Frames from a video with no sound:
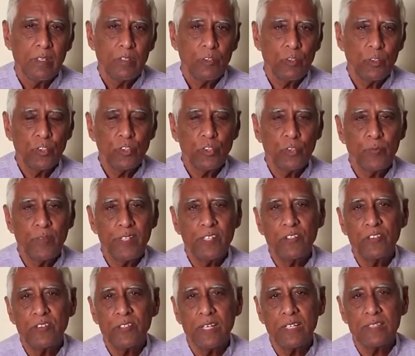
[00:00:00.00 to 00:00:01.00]
రోజు పది
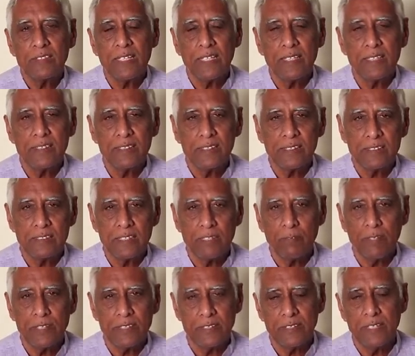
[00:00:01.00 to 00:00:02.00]
నిమిషాలు సాధన చేస్తే
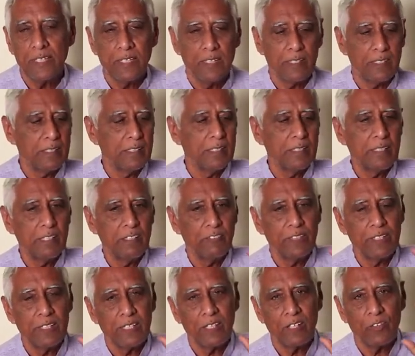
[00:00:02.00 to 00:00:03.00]
మంచిదే ఈ
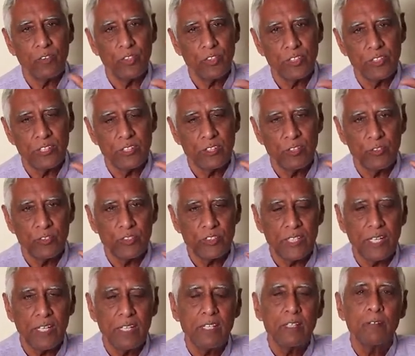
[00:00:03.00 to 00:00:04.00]
విధంగా రెండు చేతులు
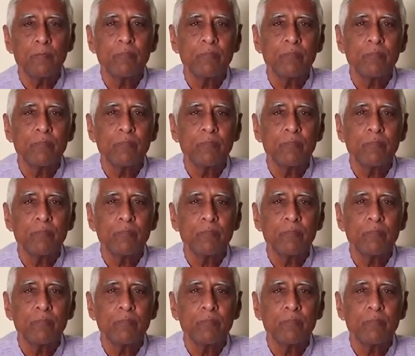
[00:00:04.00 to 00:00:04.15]
ఉంచాలి